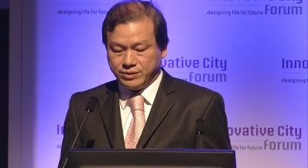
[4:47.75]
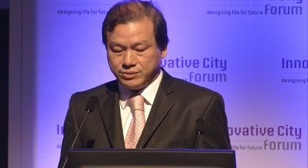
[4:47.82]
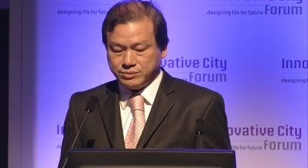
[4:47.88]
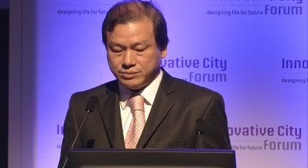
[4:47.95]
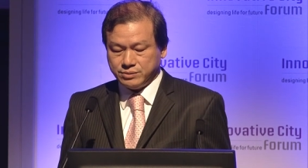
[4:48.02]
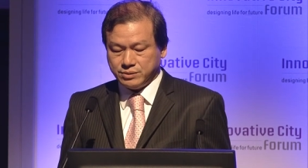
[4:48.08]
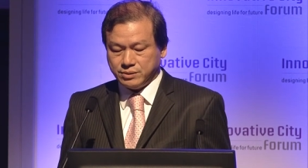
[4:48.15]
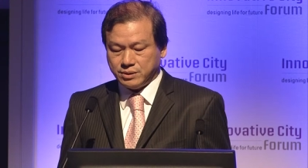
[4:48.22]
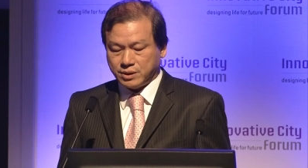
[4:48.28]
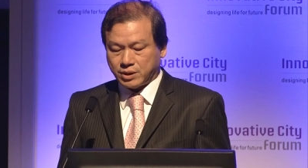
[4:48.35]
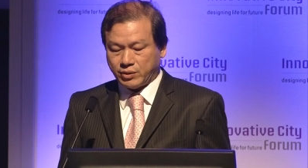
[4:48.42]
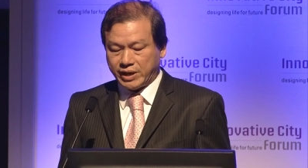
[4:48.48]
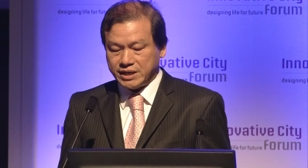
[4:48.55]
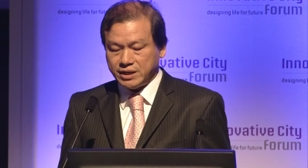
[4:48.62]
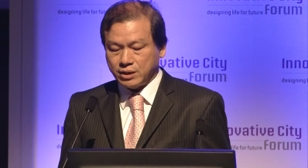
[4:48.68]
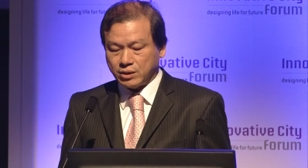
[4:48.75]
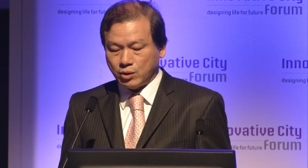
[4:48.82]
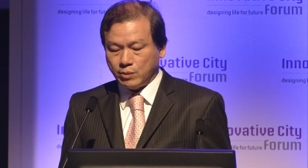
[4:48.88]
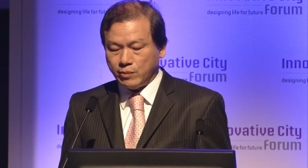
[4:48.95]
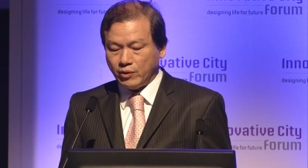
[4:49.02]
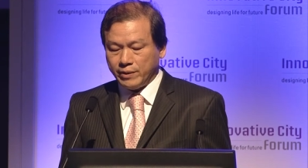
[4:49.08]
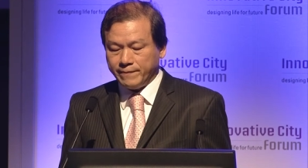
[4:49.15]
文化資産
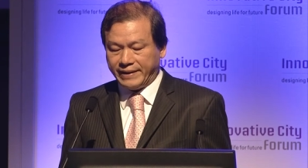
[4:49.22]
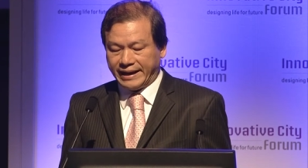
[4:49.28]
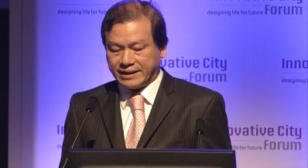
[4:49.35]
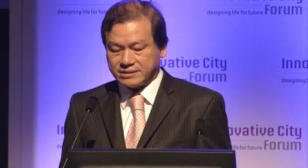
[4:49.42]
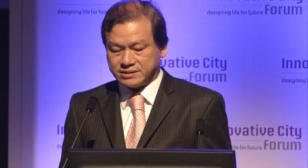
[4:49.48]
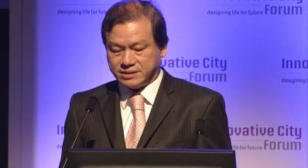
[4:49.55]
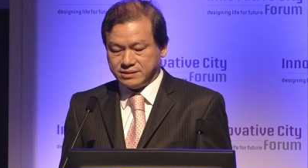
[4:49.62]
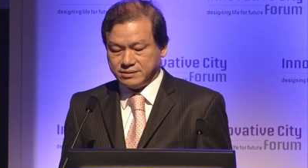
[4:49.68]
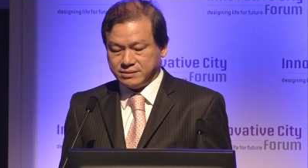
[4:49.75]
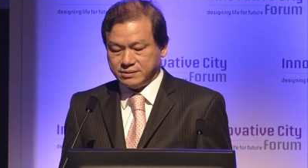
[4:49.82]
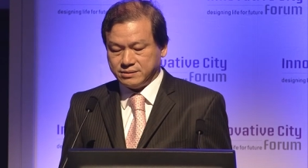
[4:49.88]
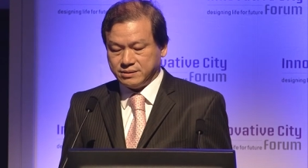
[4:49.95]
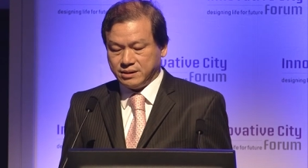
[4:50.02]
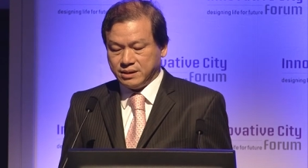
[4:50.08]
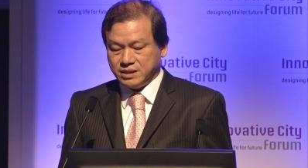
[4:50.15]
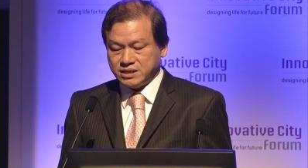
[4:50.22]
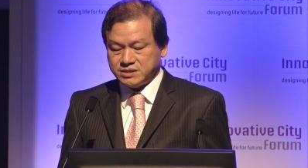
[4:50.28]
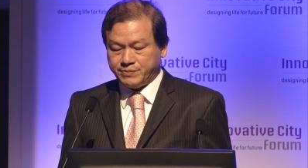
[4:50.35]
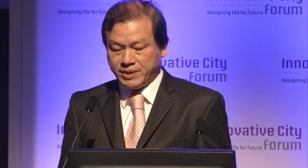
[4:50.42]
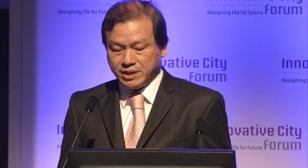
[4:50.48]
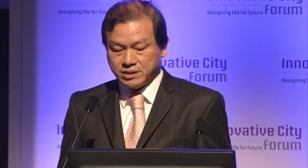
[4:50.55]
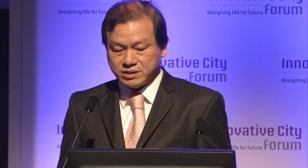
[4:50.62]
が文化資本になって
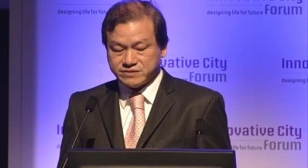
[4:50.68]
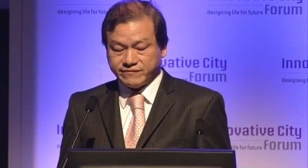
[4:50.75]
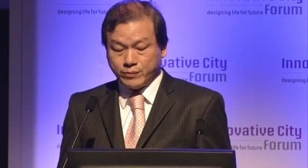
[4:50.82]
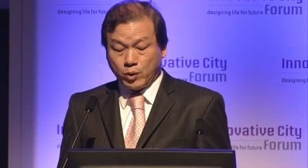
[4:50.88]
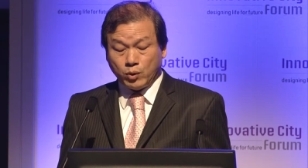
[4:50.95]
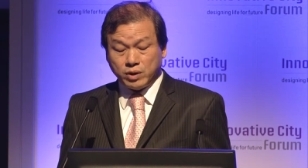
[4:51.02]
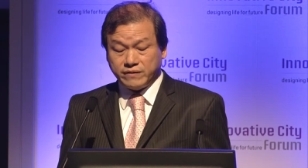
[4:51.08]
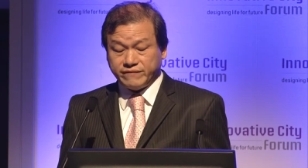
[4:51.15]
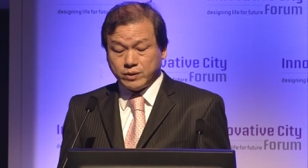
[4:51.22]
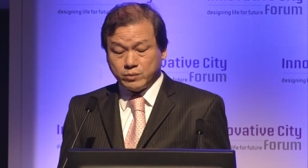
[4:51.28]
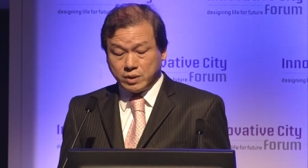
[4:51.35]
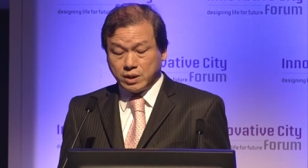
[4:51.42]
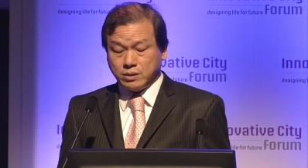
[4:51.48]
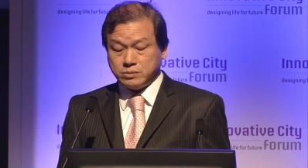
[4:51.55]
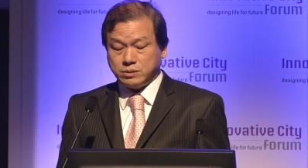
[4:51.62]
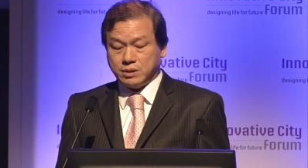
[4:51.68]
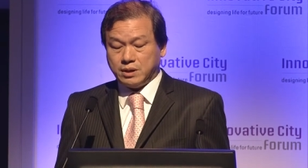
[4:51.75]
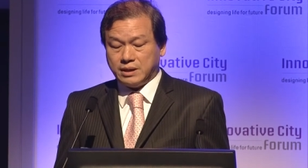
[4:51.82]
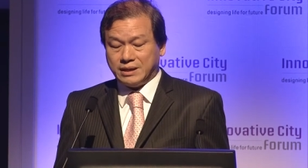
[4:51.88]
クリエイティブ